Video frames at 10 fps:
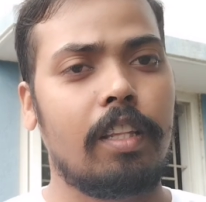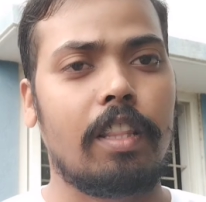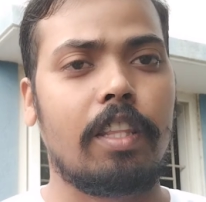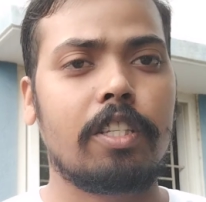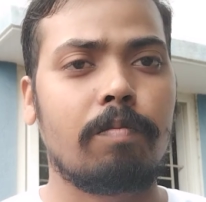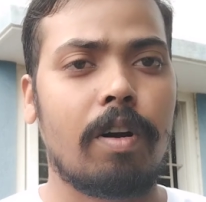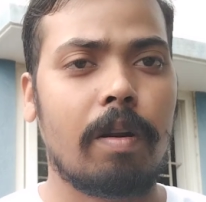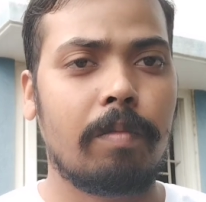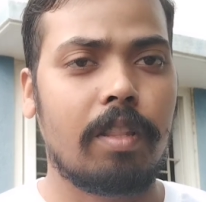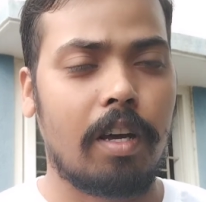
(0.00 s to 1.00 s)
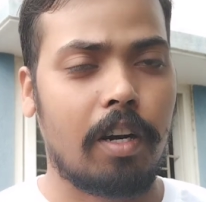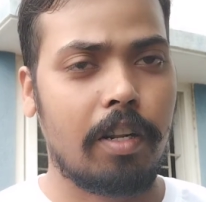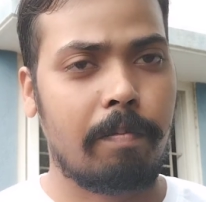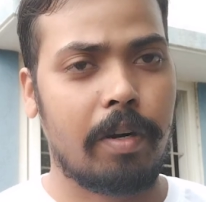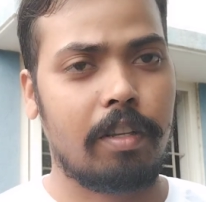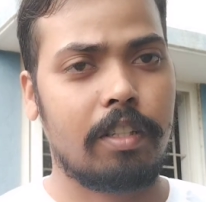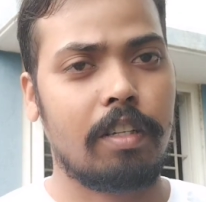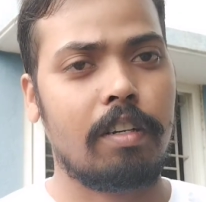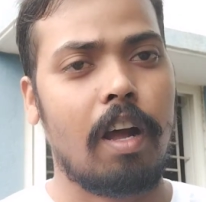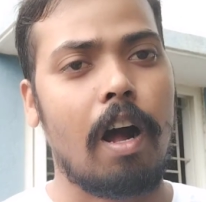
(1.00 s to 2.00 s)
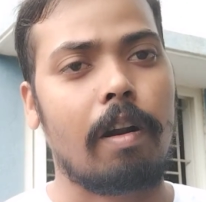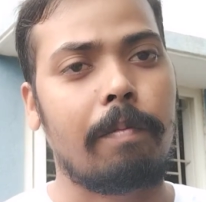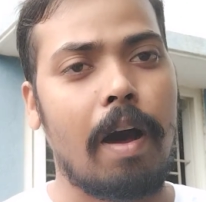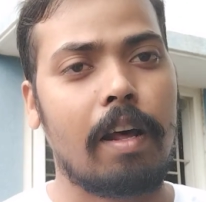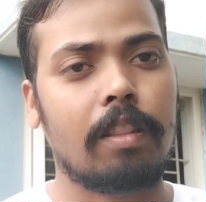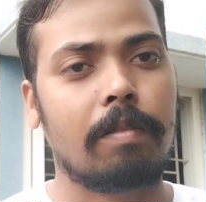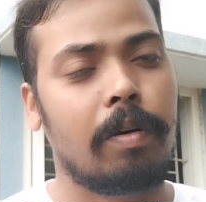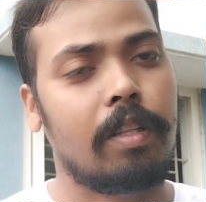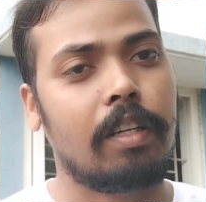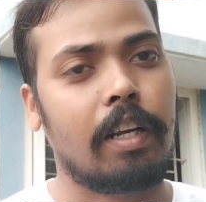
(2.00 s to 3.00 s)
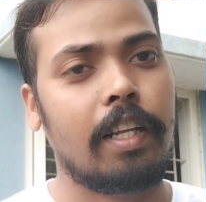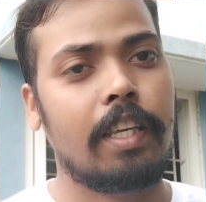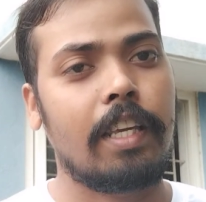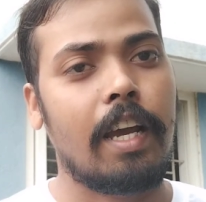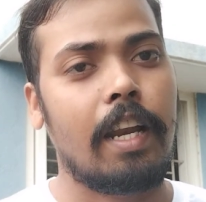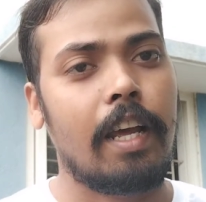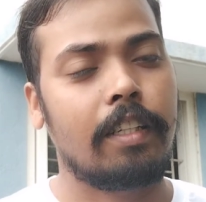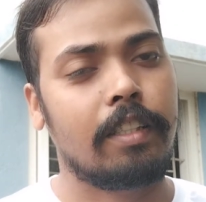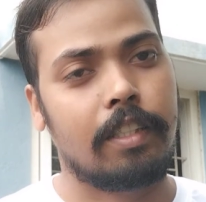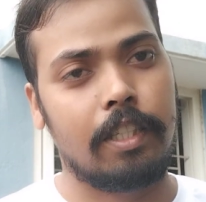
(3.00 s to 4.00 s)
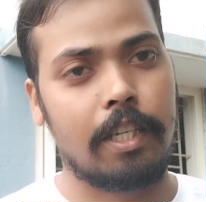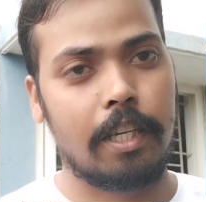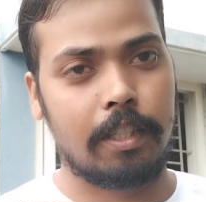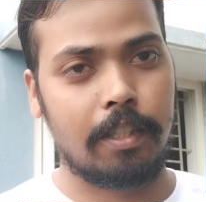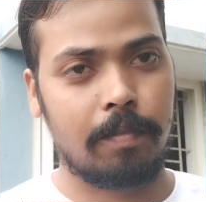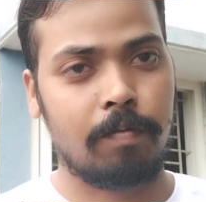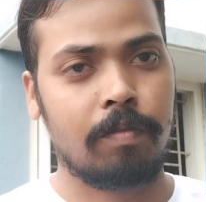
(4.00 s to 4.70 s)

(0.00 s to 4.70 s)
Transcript: तो देश भर में धरने प्रदर्शन और भारत बंद करने की ऐलान की जाएगी